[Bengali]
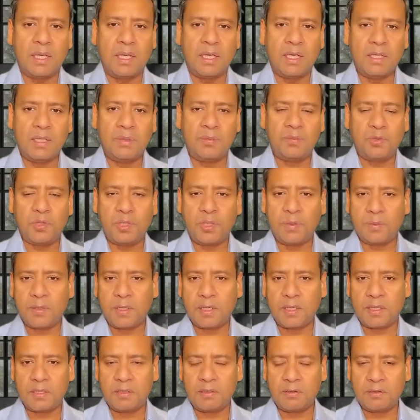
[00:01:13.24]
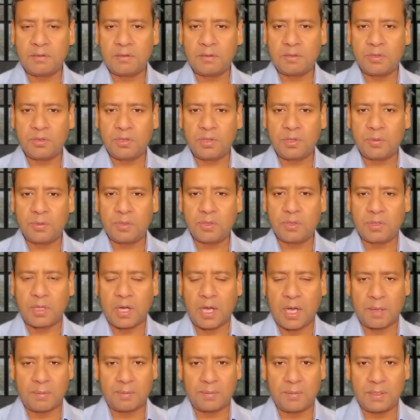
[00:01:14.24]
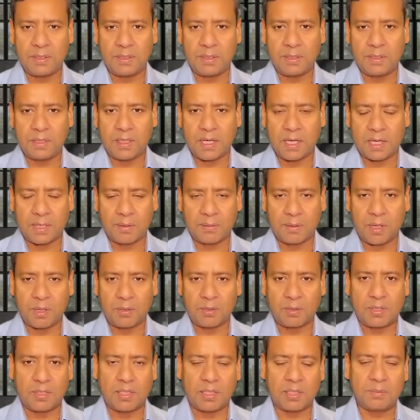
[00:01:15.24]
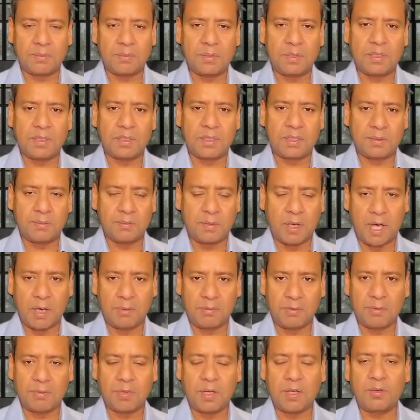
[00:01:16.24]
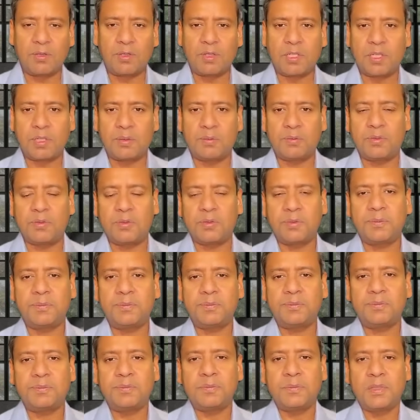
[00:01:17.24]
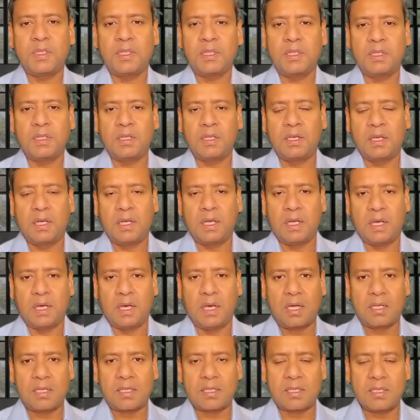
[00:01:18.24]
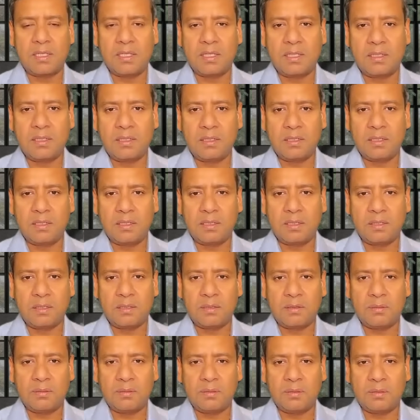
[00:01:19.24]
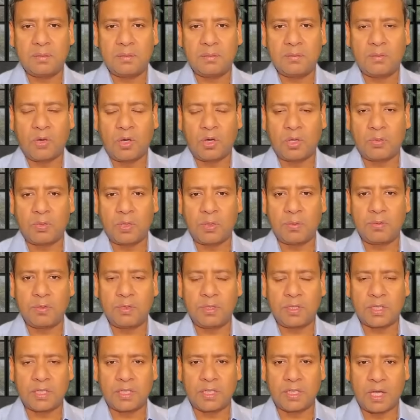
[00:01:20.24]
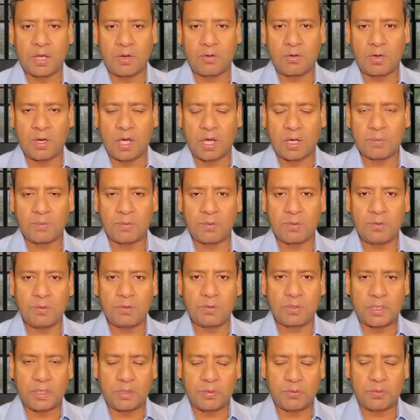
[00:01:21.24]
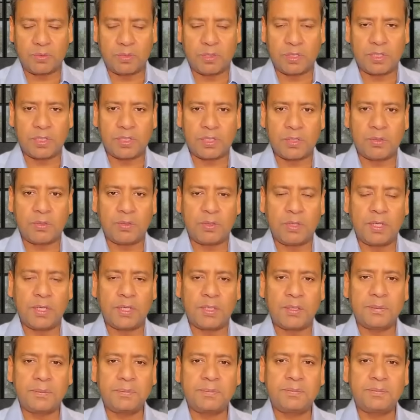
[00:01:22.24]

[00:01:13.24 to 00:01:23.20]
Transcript: এই পরিবারের শুধুমাত্র আপনি একা ভালো থাকবেন কিংবা আমি ভালো থাকব আজকে বঙ্গভবন থেকে কারো ডাক পড়ল কেউ উপদেষ্টা হলেন